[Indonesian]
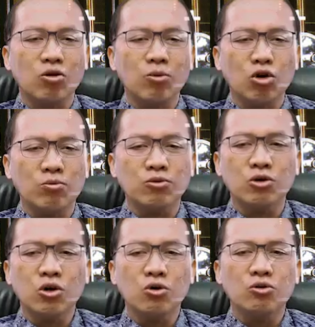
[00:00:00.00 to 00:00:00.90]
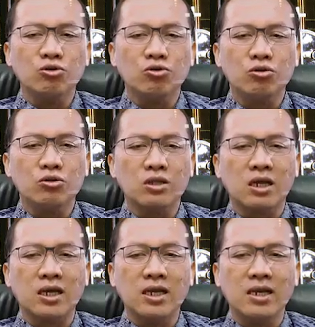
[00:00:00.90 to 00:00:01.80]
kubu-kubu untuk
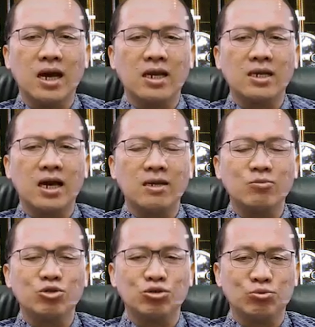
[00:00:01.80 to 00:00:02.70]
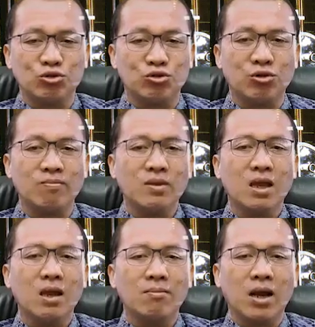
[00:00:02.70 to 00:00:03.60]
terhindar dari musuh-musuh.
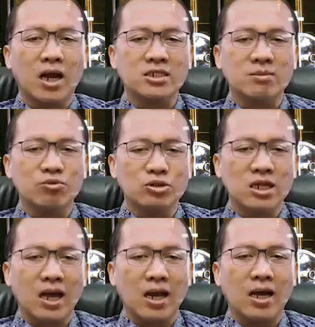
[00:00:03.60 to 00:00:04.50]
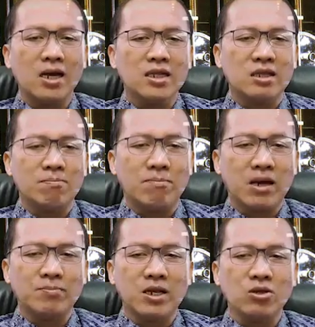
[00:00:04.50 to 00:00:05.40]
Maka sebutan Allah,
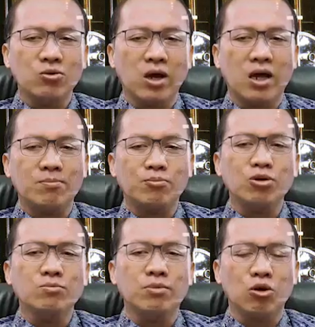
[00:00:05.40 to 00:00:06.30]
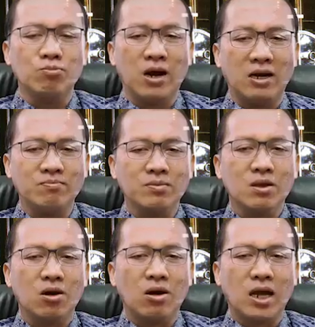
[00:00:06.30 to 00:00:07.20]
tempat perlindungan pun berubah.
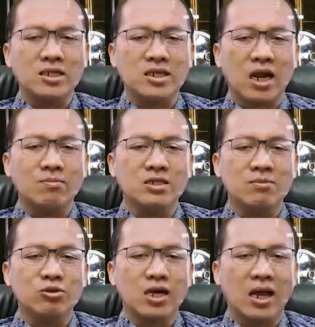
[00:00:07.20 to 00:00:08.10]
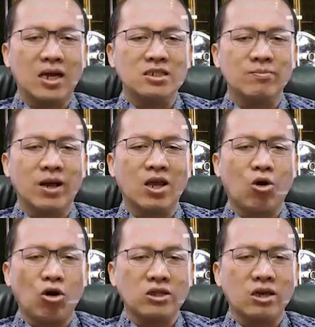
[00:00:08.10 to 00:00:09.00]
Orang Israel menyebut Allah sebagai
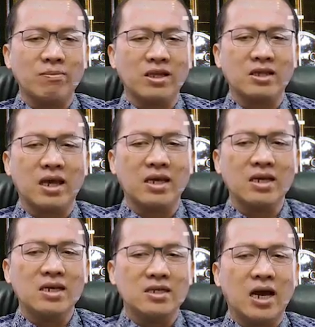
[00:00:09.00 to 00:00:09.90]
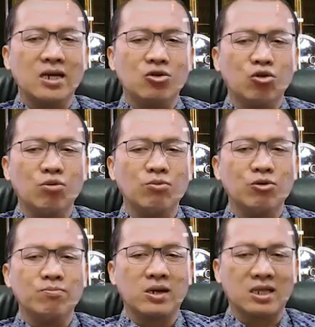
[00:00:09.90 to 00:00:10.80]
kota benteng dan
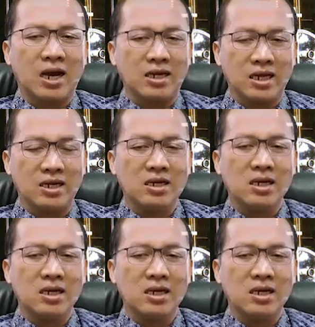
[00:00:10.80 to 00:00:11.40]
kubu pertahanan.